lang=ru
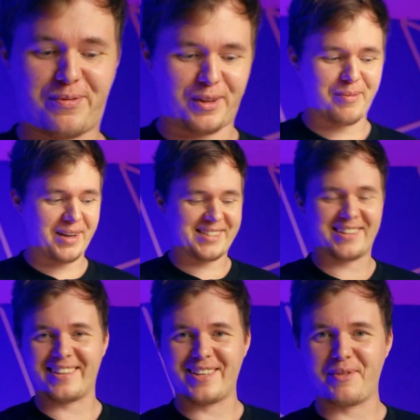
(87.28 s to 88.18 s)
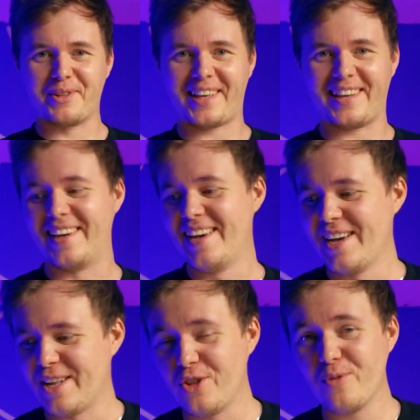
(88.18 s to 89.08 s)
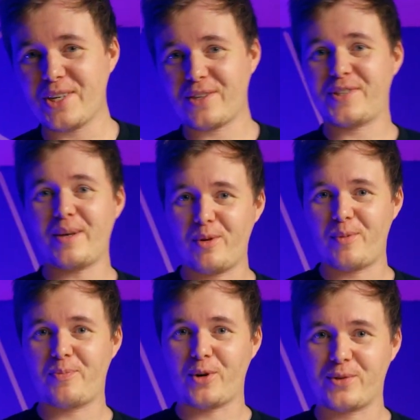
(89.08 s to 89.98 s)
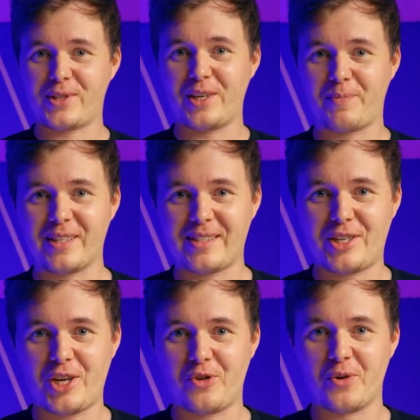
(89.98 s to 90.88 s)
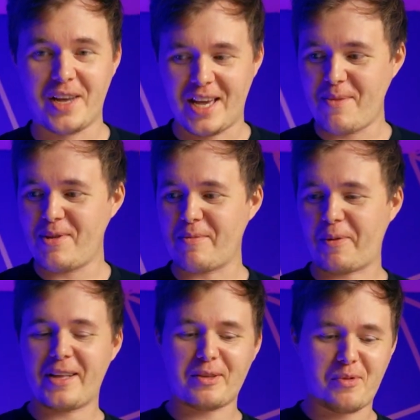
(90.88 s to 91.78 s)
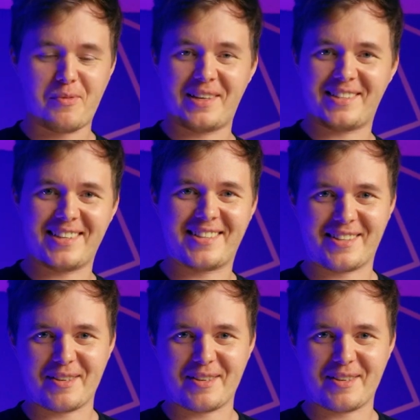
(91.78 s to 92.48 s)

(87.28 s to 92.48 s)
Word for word: фломастеры и мелки. Но мы же всем любим пользоваться не по назначению. Именно поэтому мы здесь и